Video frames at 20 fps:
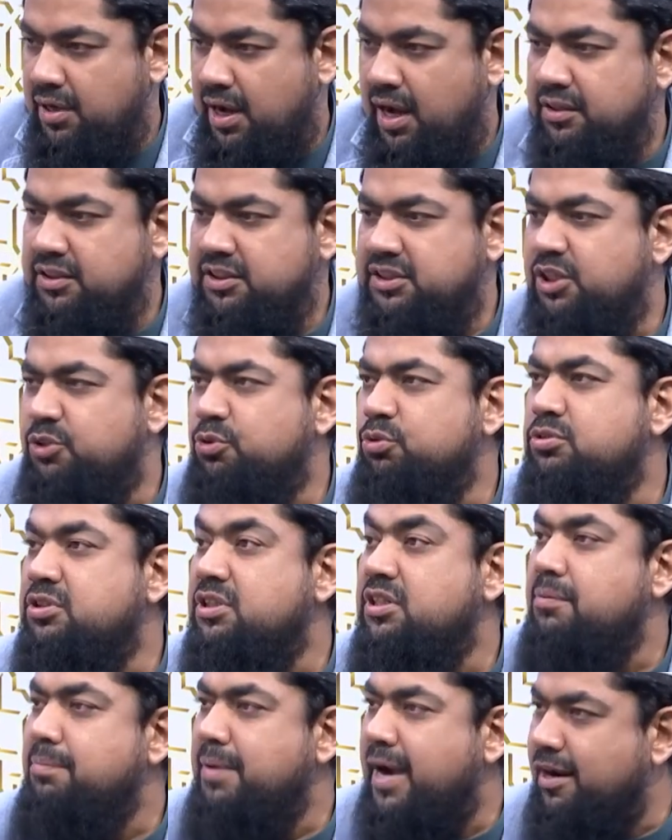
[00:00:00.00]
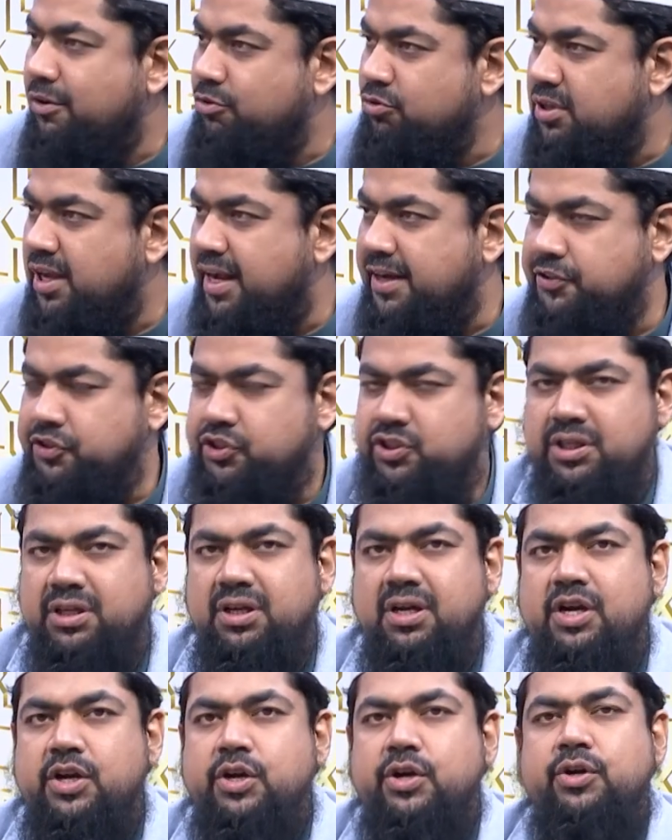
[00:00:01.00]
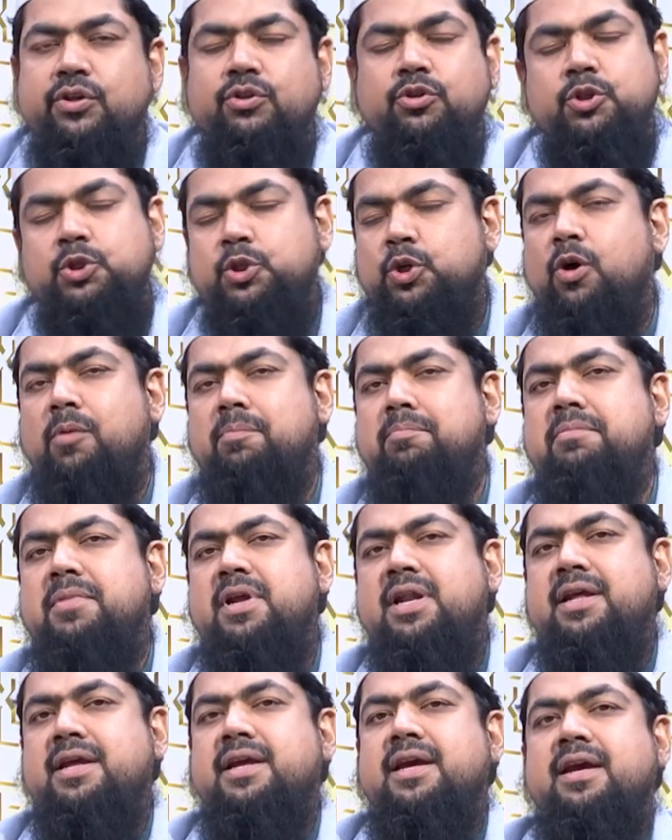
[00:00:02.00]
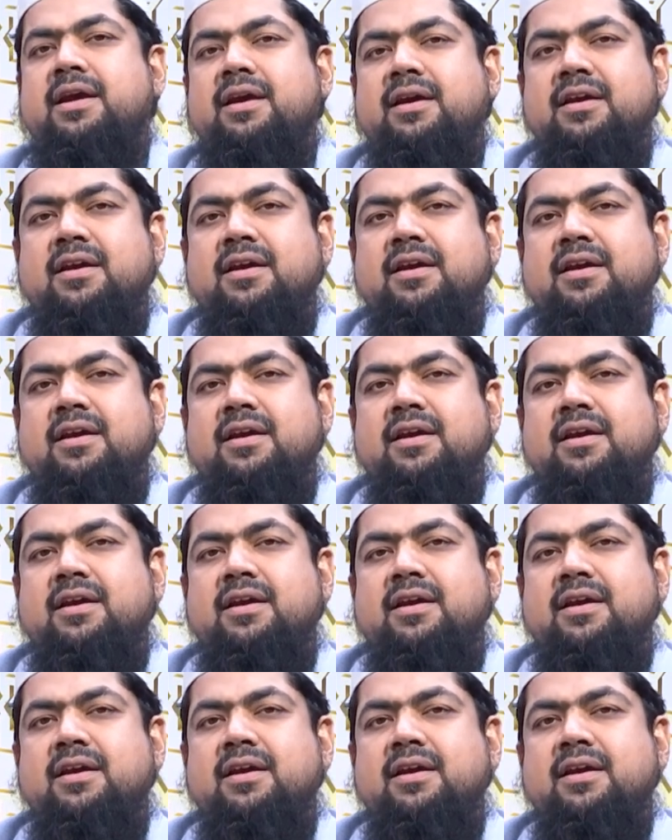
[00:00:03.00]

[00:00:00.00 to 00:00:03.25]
হাদিসে কুস্তিতে পায়ের কথা আসছে তো সব মিলিয়ে